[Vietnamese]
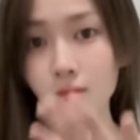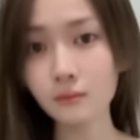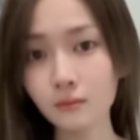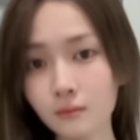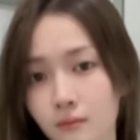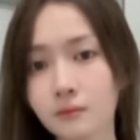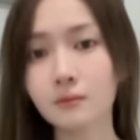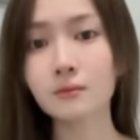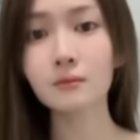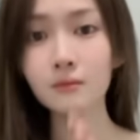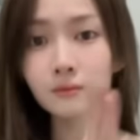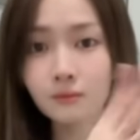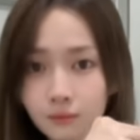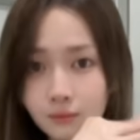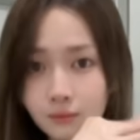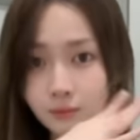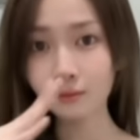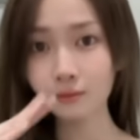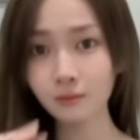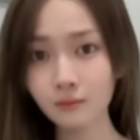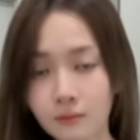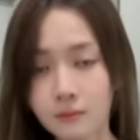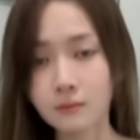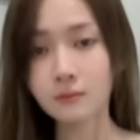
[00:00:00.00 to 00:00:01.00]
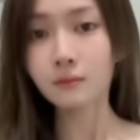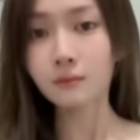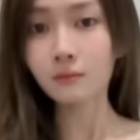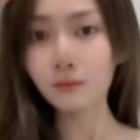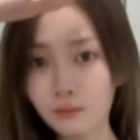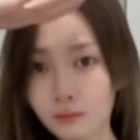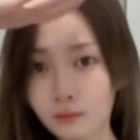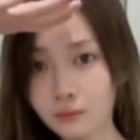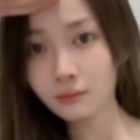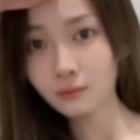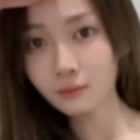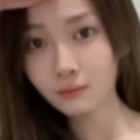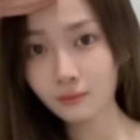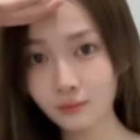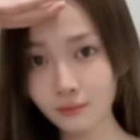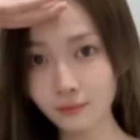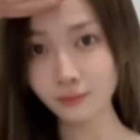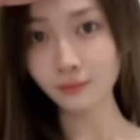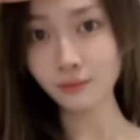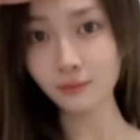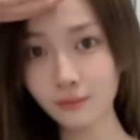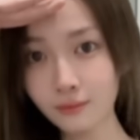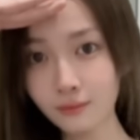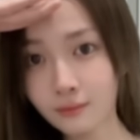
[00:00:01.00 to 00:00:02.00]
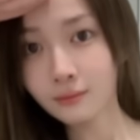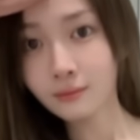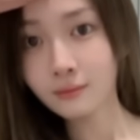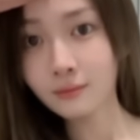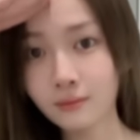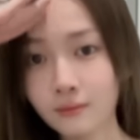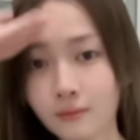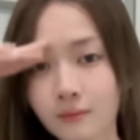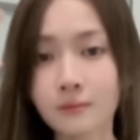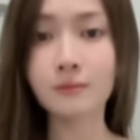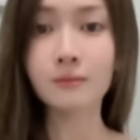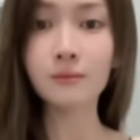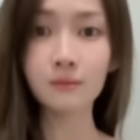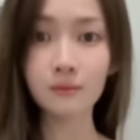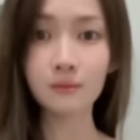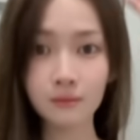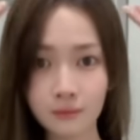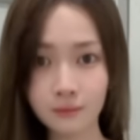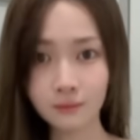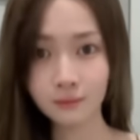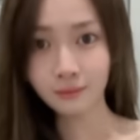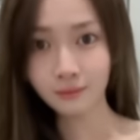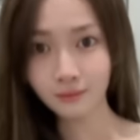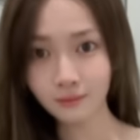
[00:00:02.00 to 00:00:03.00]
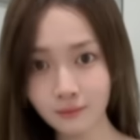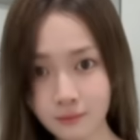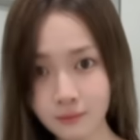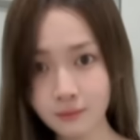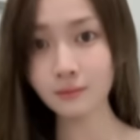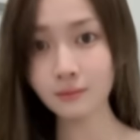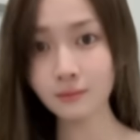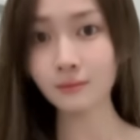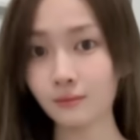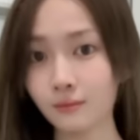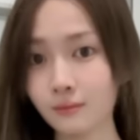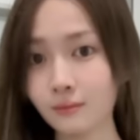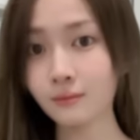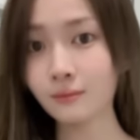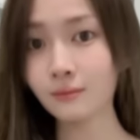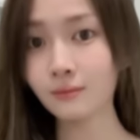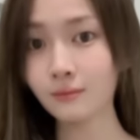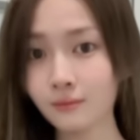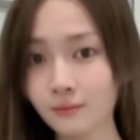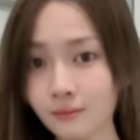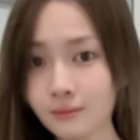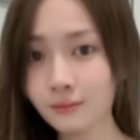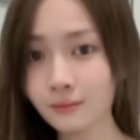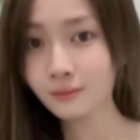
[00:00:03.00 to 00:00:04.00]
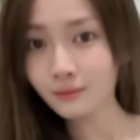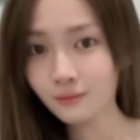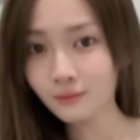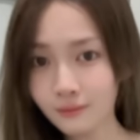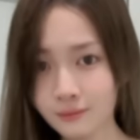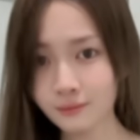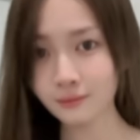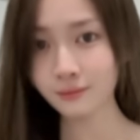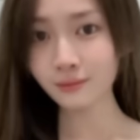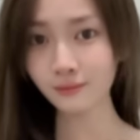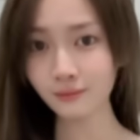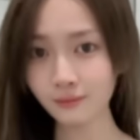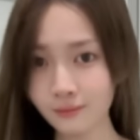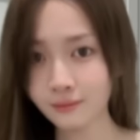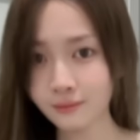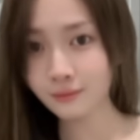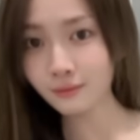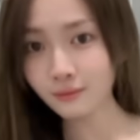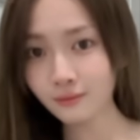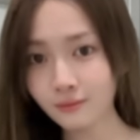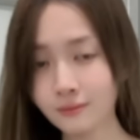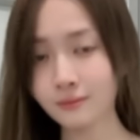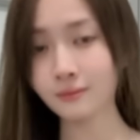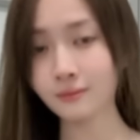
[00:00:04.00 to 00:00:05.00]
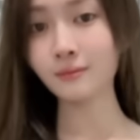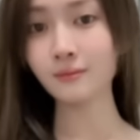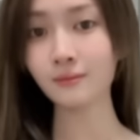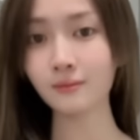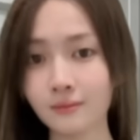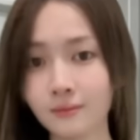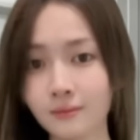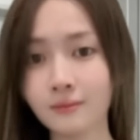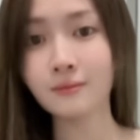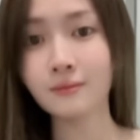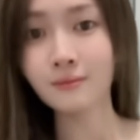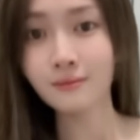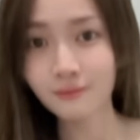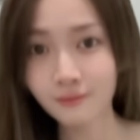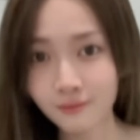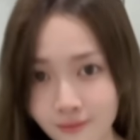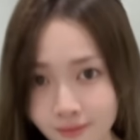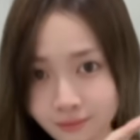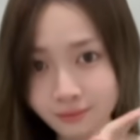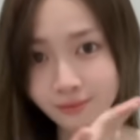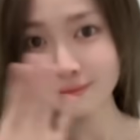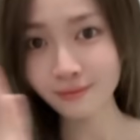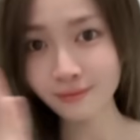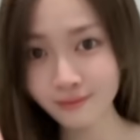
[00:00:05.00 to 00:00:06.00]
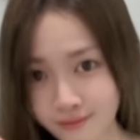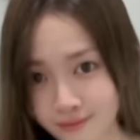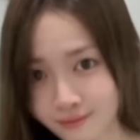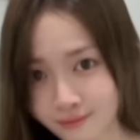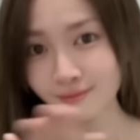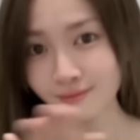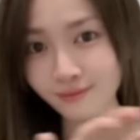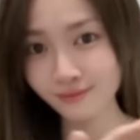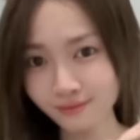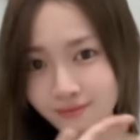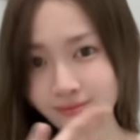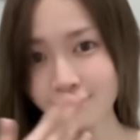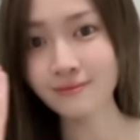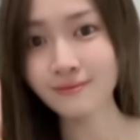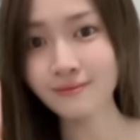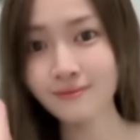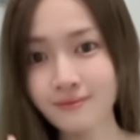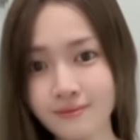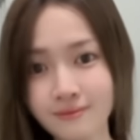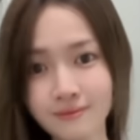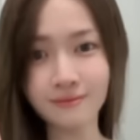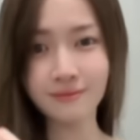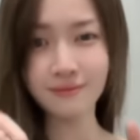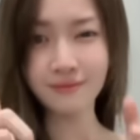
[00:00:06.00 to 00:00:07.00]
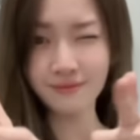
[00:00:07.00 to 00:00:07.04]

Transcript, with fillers: Tôi không ngờ đó là một ca khúc Việt Nam, có lẽ Việt Nam sắp trỗi dậy. Khi chúng ta đóng băng trong vài năm qua, đã có rất nhiều bài hát Việt Nam